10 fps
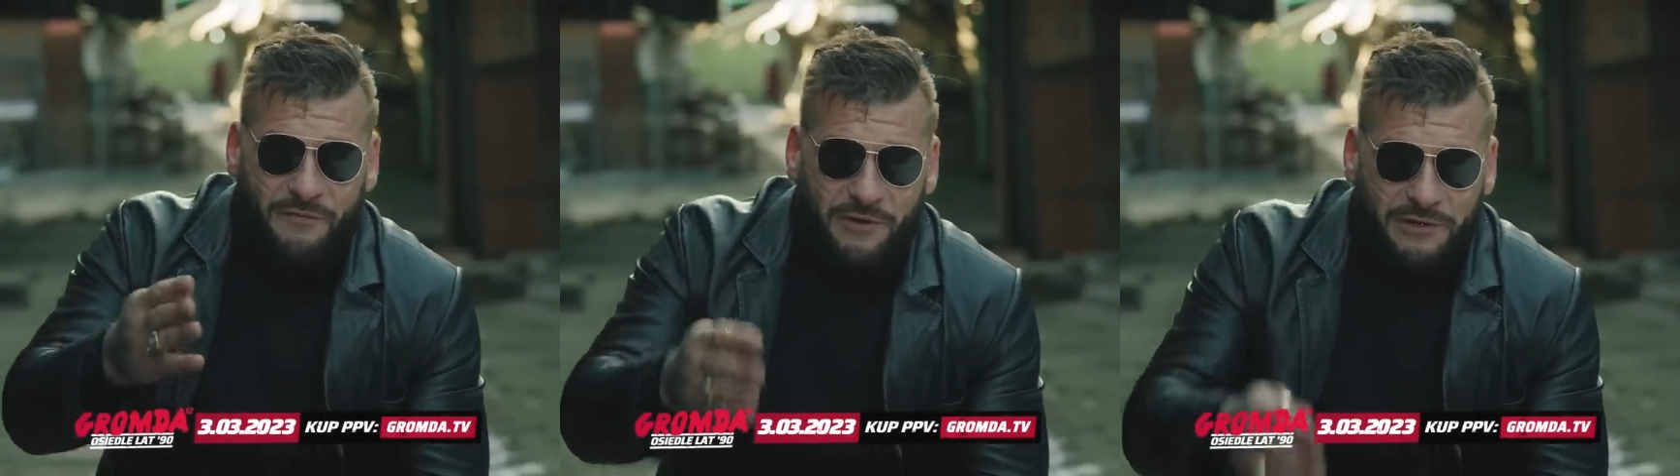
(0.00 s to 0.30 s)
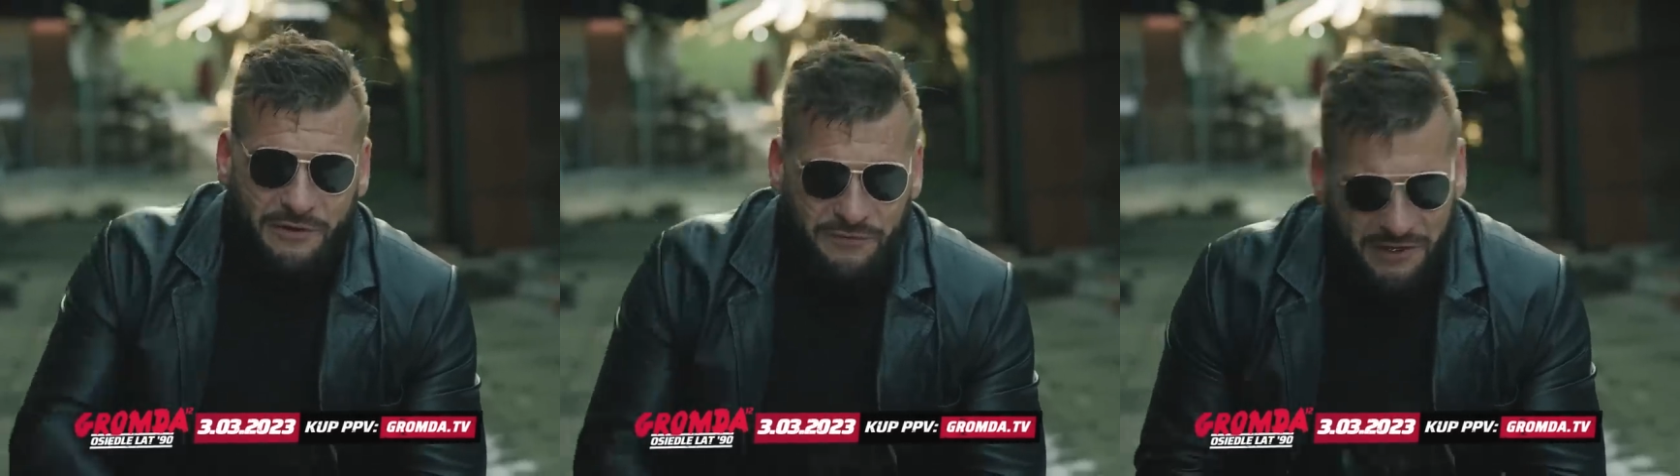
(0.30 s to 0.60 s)

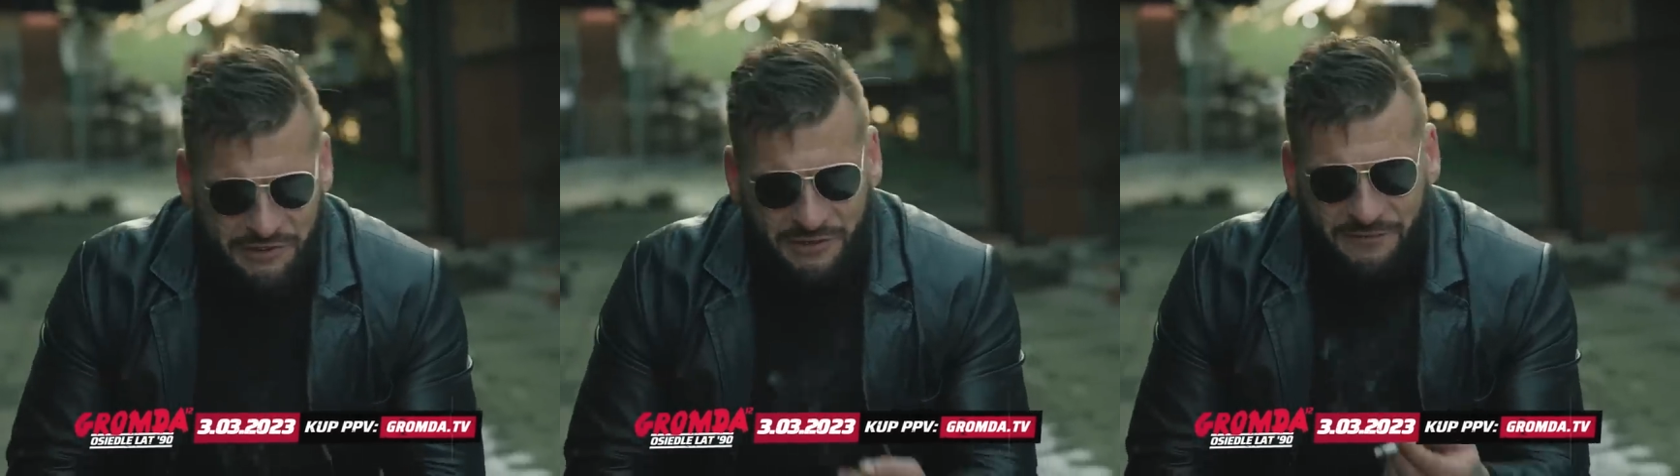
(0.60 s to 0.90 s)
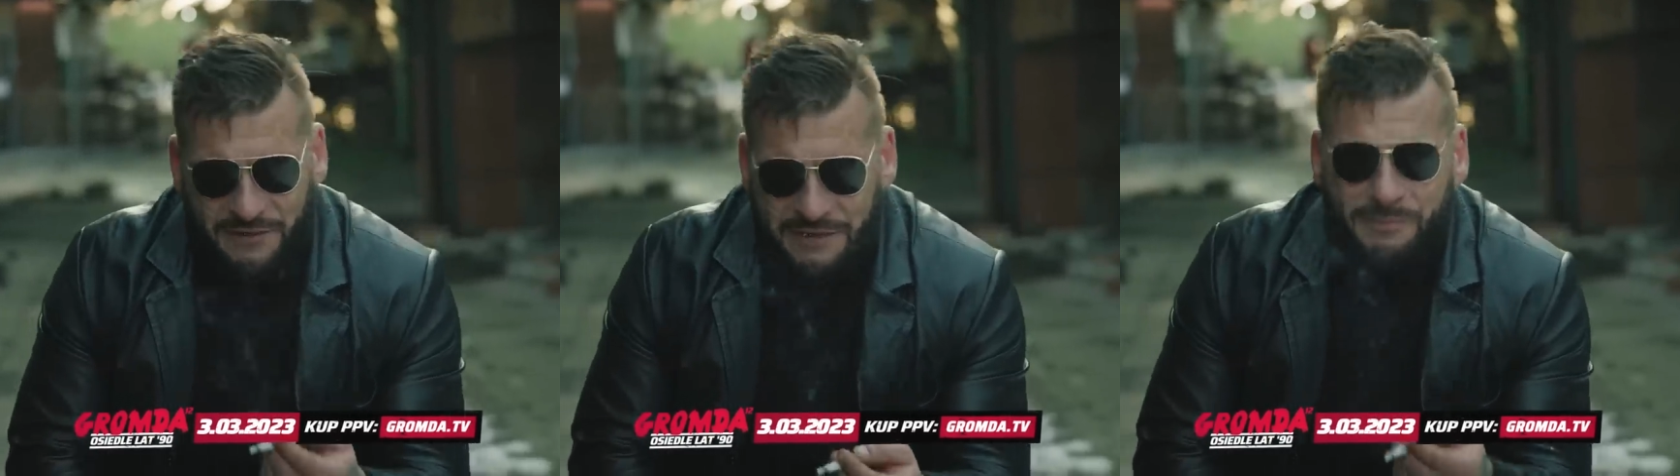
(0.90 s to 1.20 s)
wyglądasz na wczorajszego,
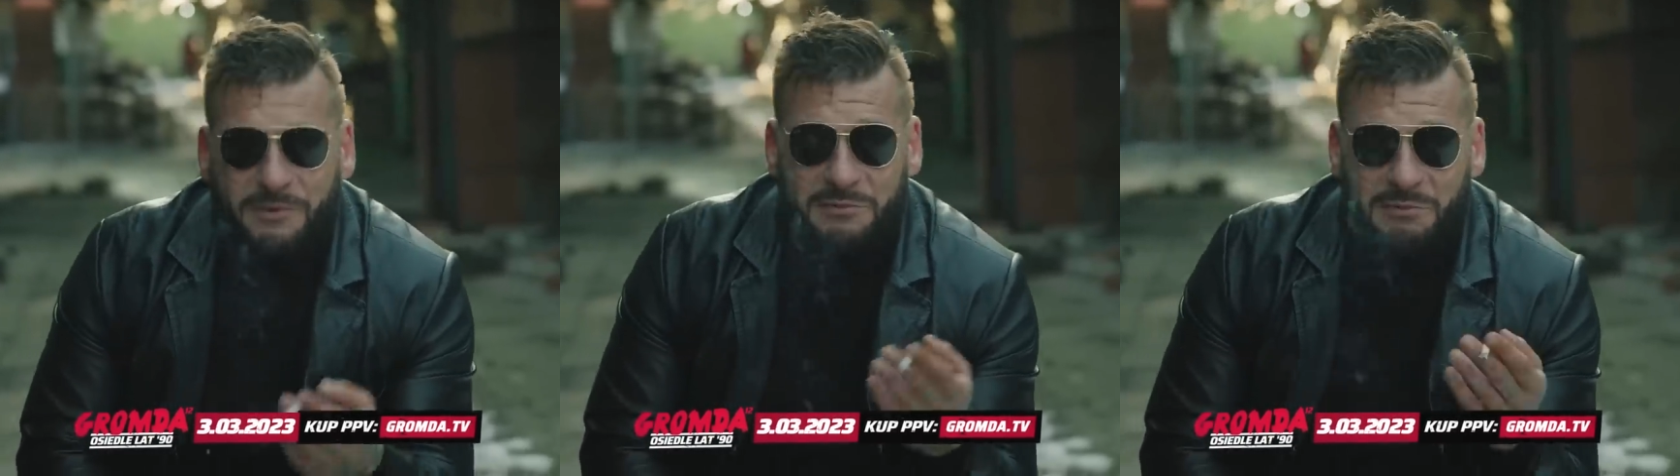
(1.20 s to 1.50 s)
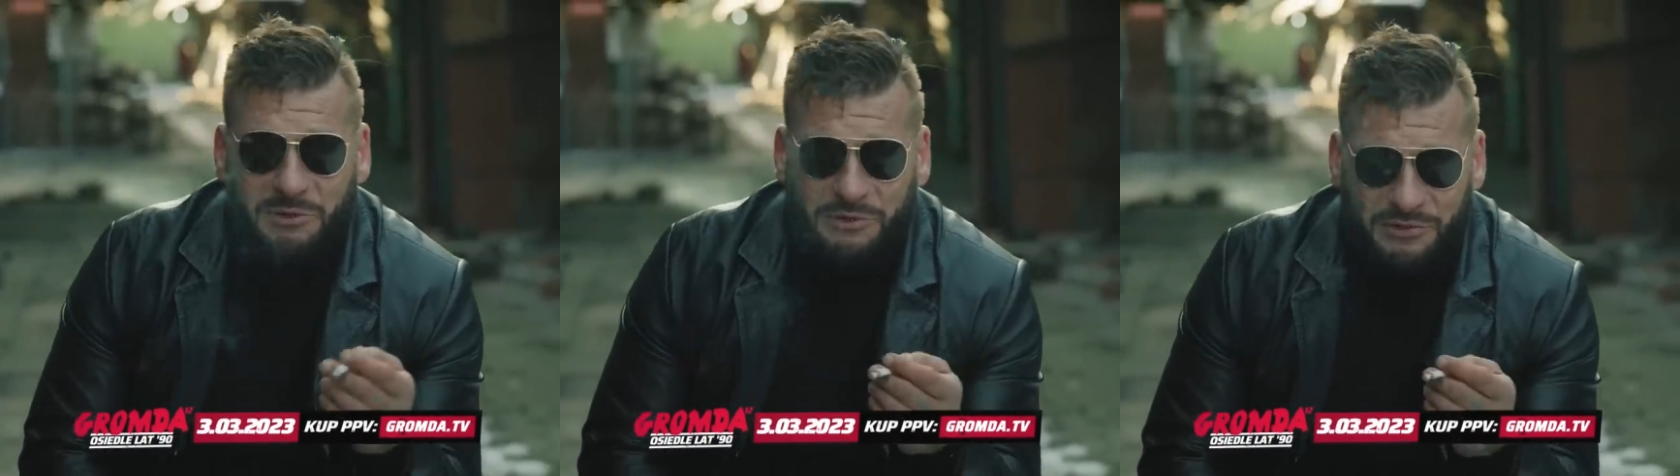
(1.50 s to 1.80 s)
więc na pewno mnie
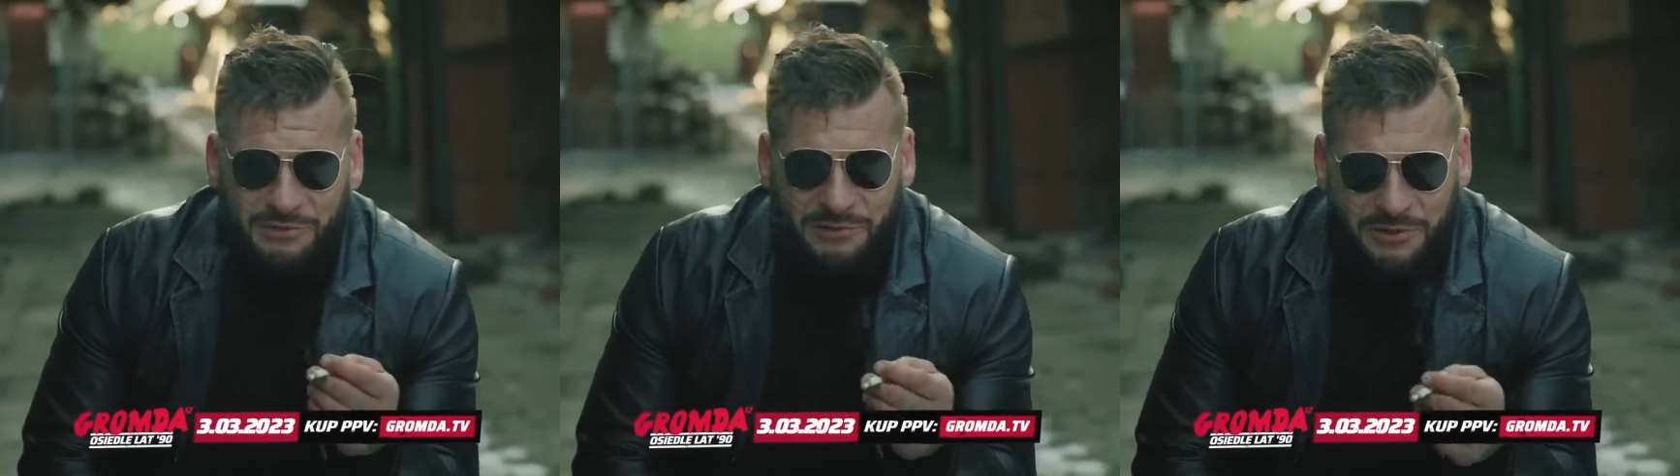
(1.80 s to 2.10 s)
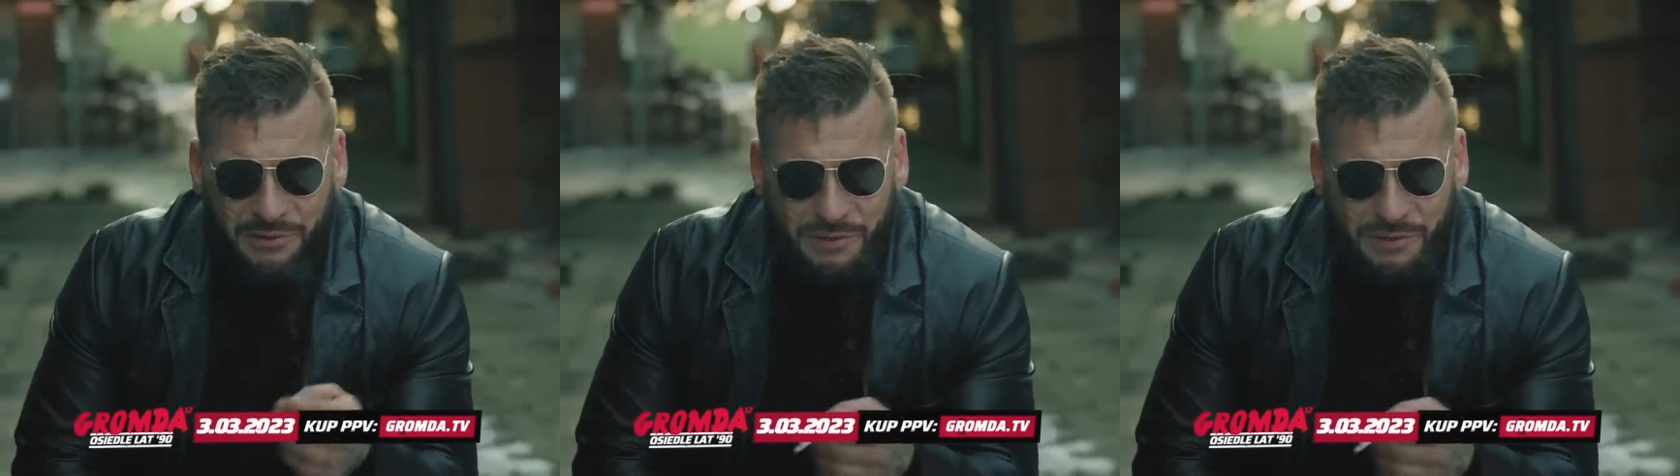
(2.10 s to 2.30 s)
mordę zrozumiesz.